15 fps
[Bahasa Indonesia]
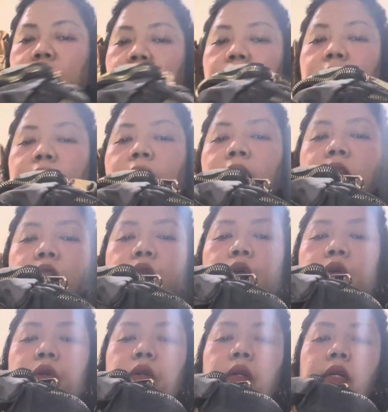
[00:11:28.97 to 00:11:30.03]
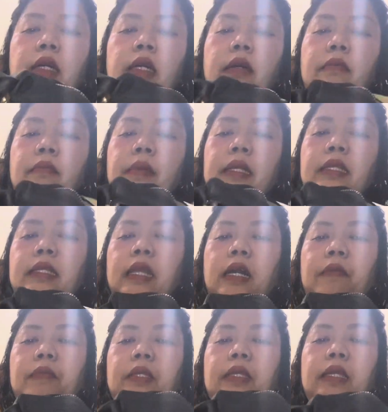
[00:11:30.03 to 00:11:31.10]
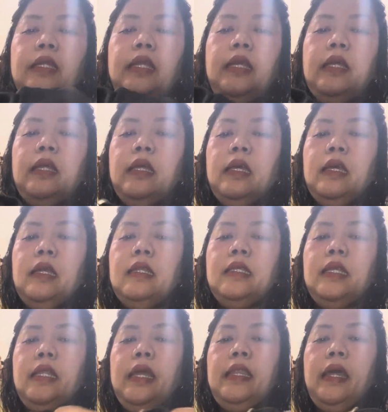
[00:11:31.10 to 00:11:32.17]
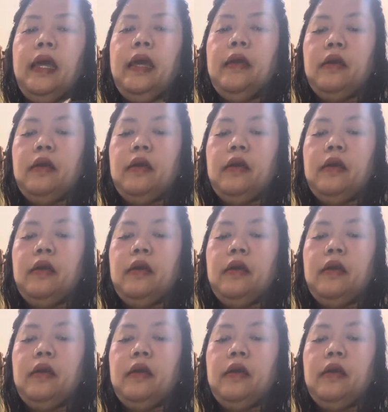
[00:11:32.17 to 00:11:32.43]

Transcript: ya tuh masih cakep di sini di sini ada